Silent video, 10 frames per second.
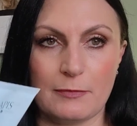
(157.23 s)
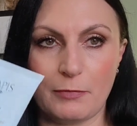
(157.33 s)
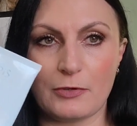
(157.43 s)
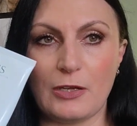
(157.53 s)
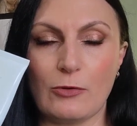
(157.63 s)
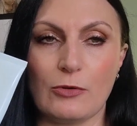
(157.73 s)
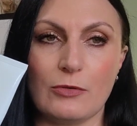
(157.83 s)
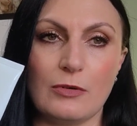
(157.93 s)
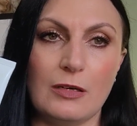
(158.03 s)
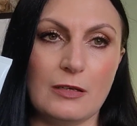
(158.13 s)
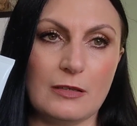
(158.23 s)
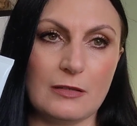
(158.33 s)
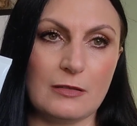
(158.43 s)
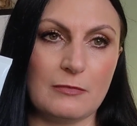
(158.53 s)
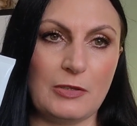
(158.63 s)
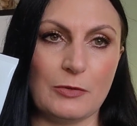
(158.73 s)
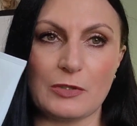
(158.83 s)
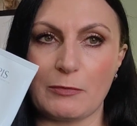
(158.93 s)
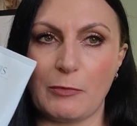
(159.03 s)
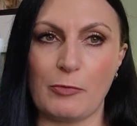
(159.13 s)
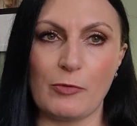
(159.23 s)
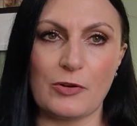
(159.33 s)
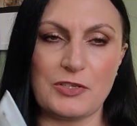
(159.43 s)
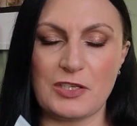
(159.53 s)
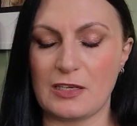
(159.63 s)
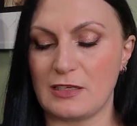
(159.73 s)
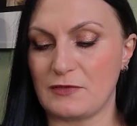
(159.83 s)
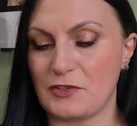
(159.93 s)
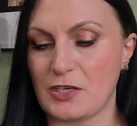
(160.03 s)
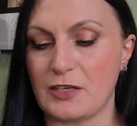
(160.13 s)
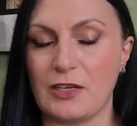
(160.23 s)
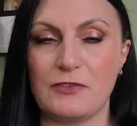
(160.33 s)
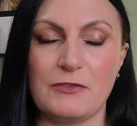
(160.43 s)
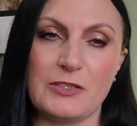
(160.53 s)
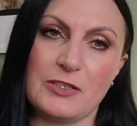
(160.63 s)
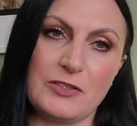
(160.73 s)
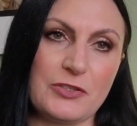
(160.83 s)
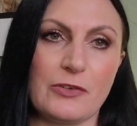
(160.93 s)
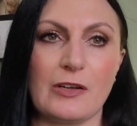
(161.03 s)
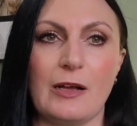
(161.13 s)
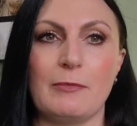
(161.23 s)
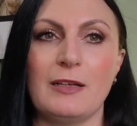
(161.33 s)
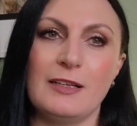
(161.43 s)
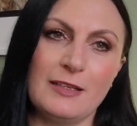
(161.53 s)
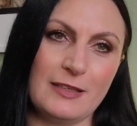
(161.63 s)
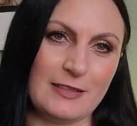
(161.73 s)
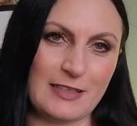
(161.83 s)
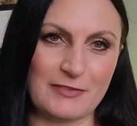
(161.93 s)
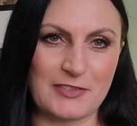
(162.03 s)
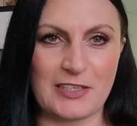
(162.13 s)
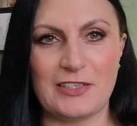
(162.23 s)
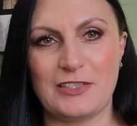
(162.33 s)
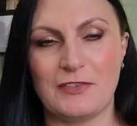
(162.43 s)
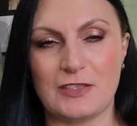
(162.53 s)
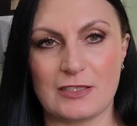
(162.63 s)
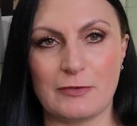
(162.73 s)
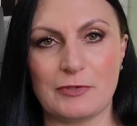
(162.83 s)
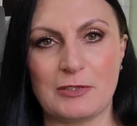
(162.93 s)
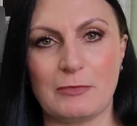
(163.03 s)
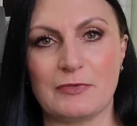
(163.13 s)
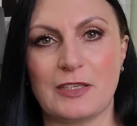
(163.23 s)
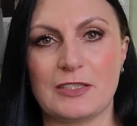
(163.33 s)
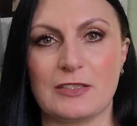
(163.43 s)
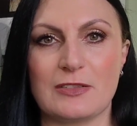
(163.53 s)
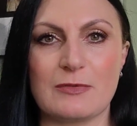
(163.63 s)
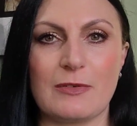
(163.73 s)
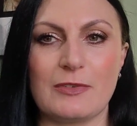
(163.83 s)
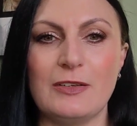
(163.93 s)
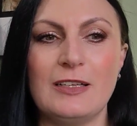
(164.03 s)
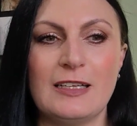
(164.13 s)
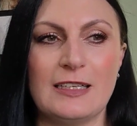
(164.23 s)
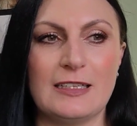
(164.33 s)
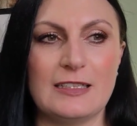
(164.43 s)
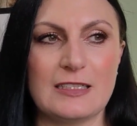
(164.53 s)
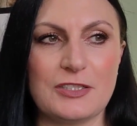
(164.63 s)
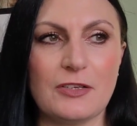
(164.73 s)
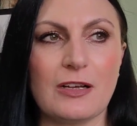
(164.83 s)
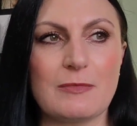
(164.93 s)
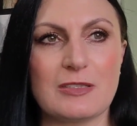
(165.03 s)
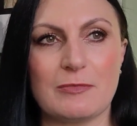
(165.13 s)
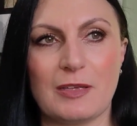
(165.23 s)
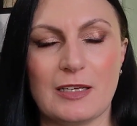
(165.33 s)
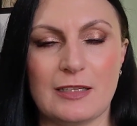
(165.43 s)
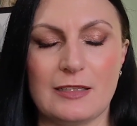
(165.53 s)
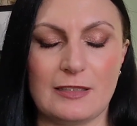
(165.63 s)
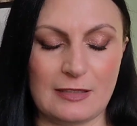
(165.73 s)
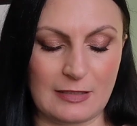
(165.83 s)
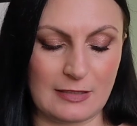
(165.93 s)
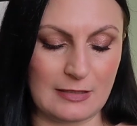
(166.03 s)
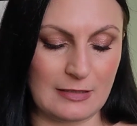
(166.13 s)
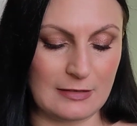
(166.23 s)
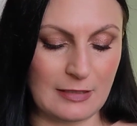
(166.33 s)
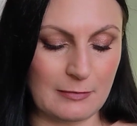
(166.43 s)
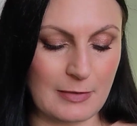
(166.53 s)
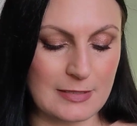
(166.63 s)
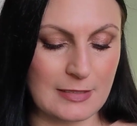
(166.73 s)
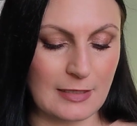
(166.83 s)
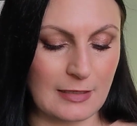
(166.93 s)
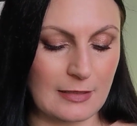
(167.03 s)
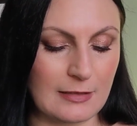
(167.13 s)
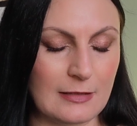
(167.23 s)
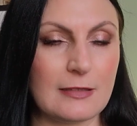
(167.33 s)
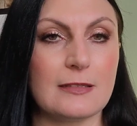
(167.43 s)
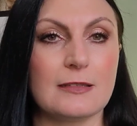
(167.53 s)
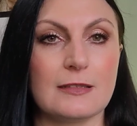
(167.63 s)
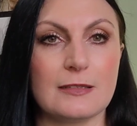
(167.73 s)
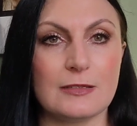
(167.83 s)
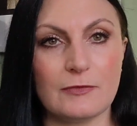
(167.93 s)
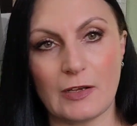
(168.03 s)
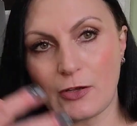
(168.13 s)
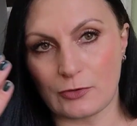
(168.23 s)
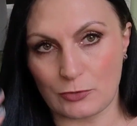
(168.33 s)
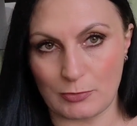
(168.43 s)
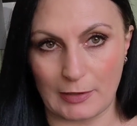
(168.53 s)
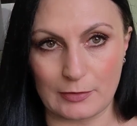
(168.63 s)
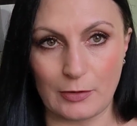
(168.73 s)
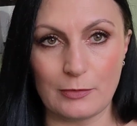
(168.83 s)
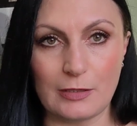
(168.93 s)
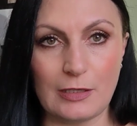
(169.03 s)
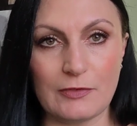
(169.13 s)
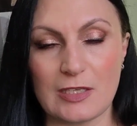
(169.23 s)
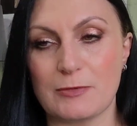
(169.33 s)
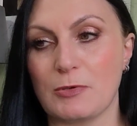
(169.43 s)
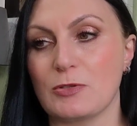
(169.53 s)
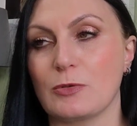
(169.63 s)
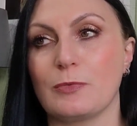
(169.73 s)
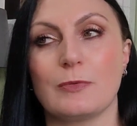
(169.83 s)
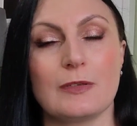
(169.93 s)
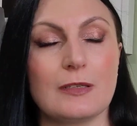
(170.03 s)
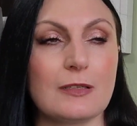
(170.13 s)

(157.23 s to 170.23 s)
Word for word: po kilku e, minutach, po pół godzinie najzwyczajniej w świecie ściągam najzwyczajniej w świecie, znowu się powtarza to słowo, e, ściągam sobie tę maskę wilgotną szmatką i w ten sposób